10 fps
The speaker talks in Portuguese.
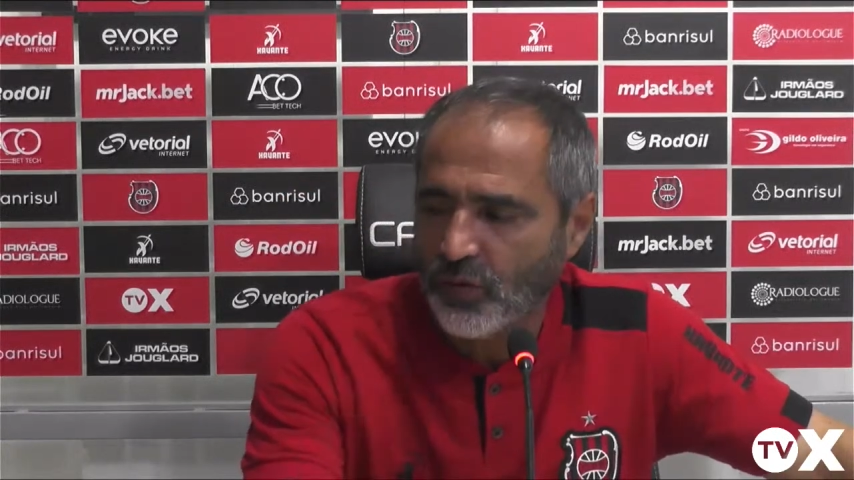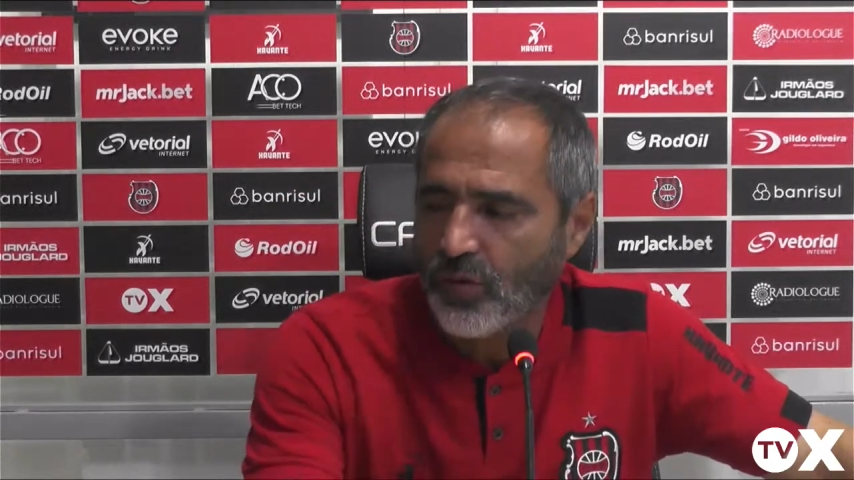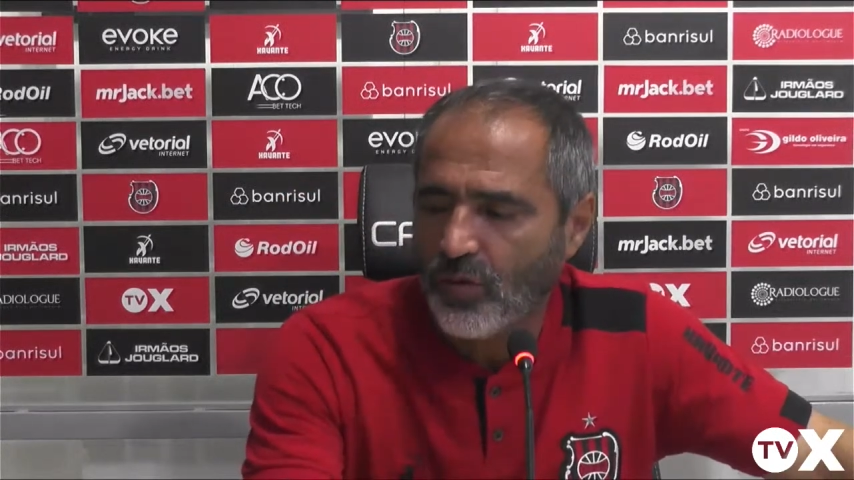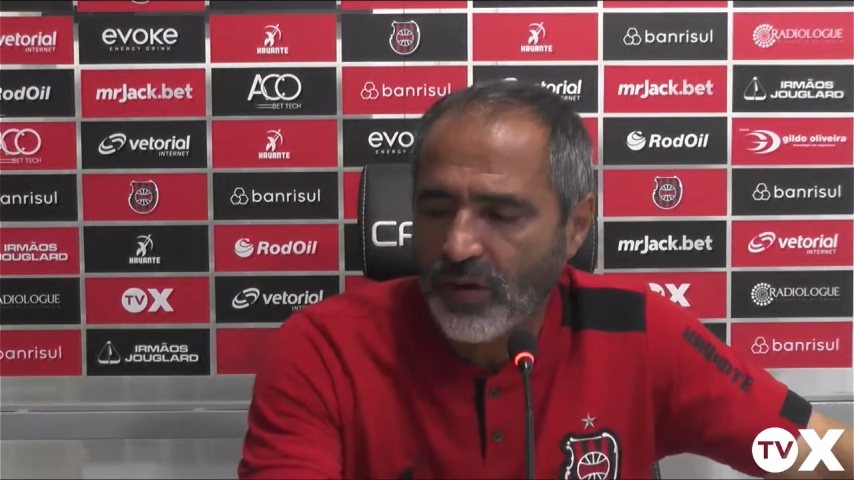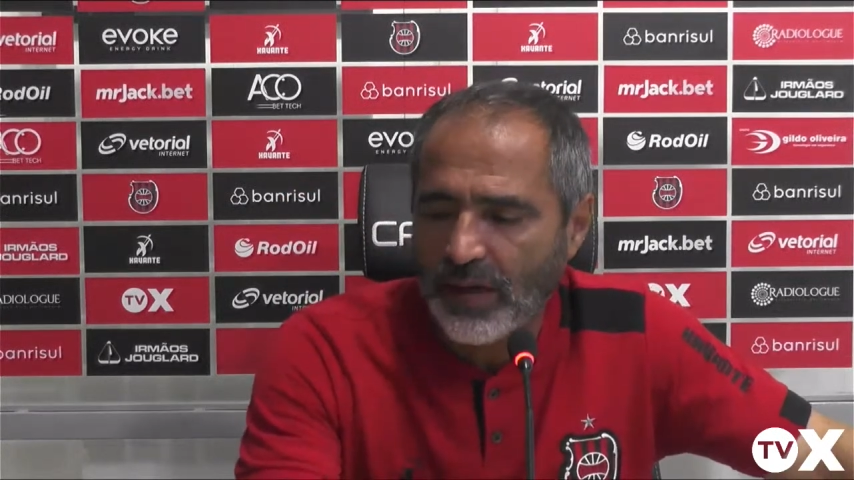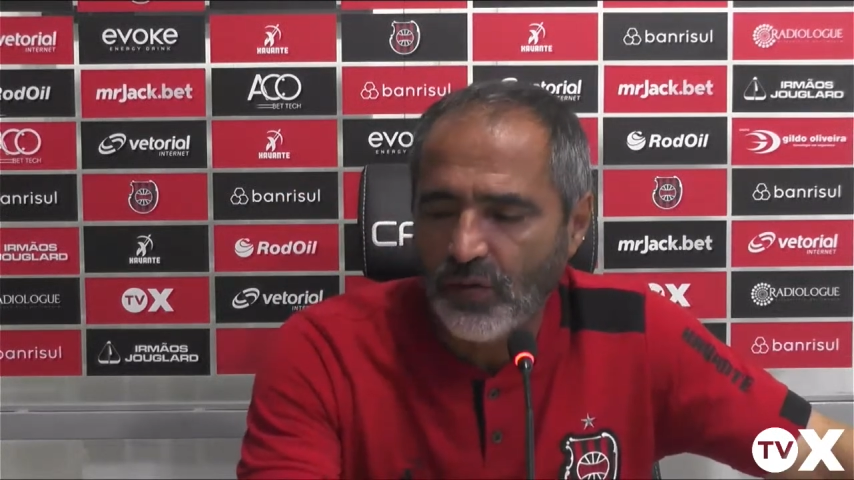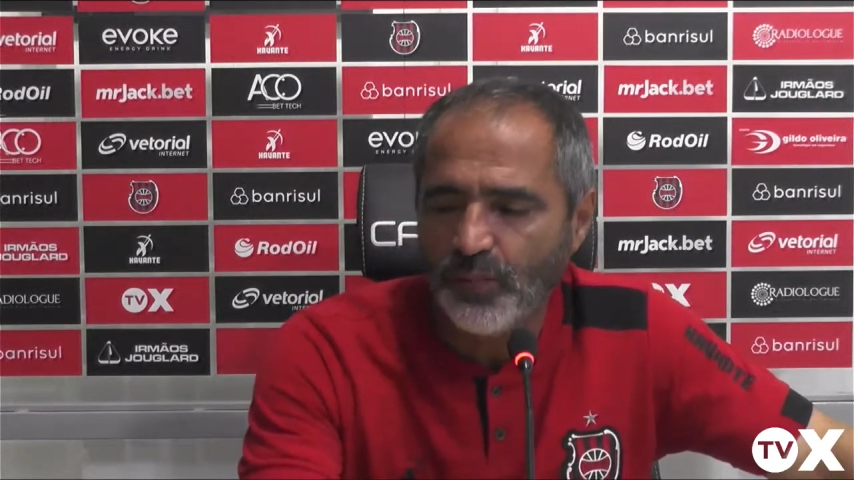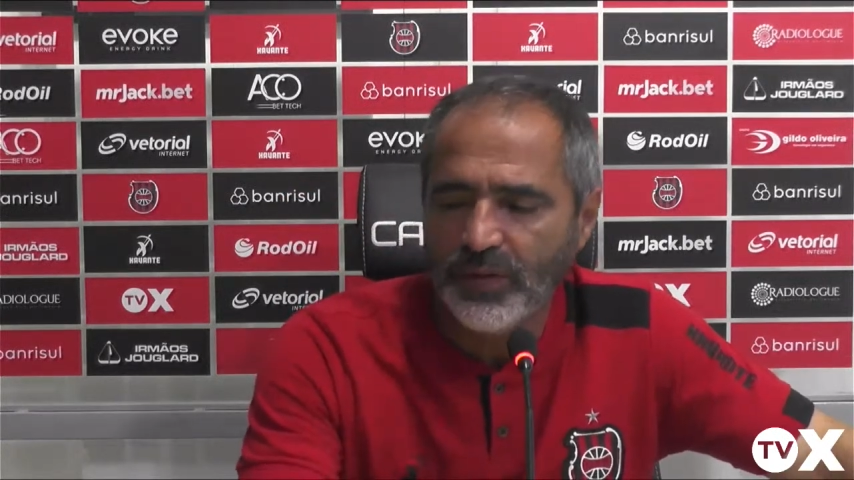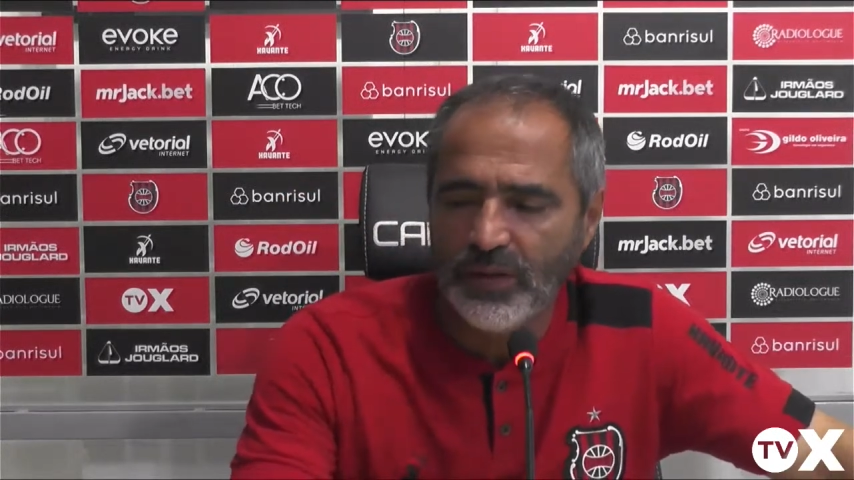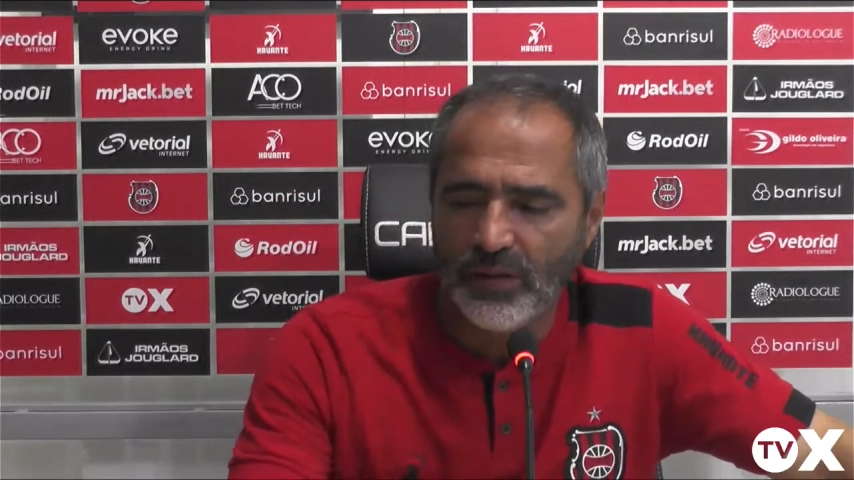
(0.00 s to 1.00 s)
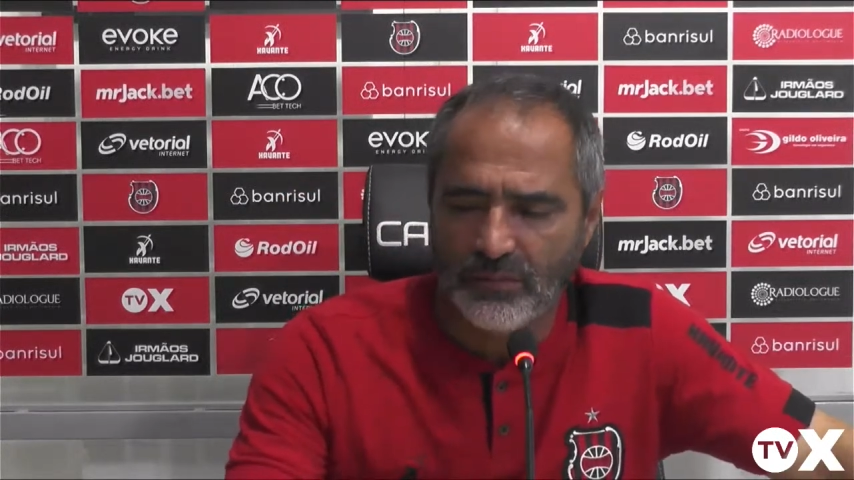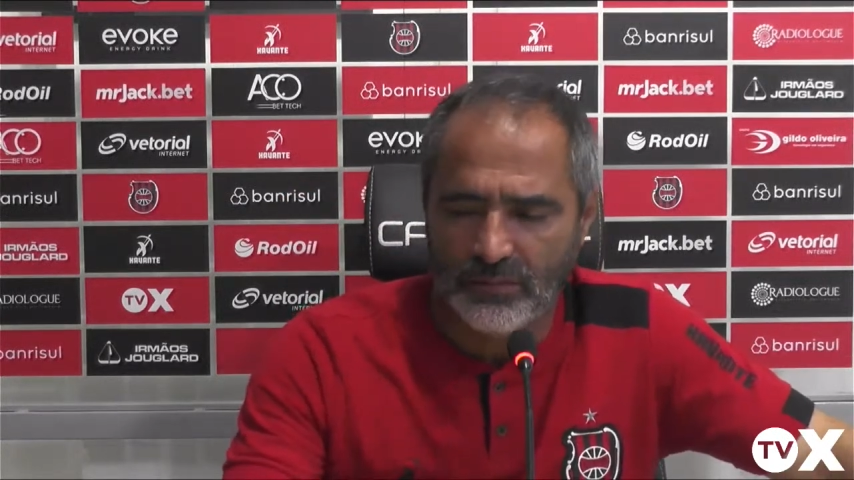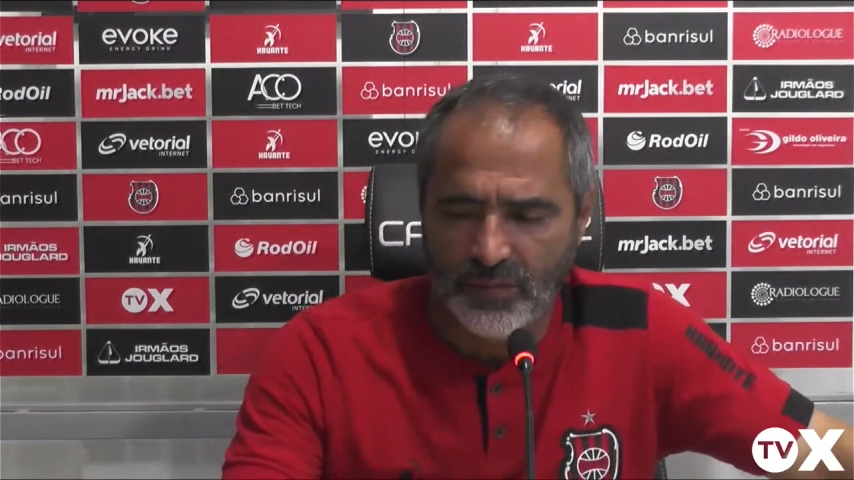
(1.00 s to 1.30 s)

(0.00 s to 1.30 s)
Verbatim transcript: qualquer opinião.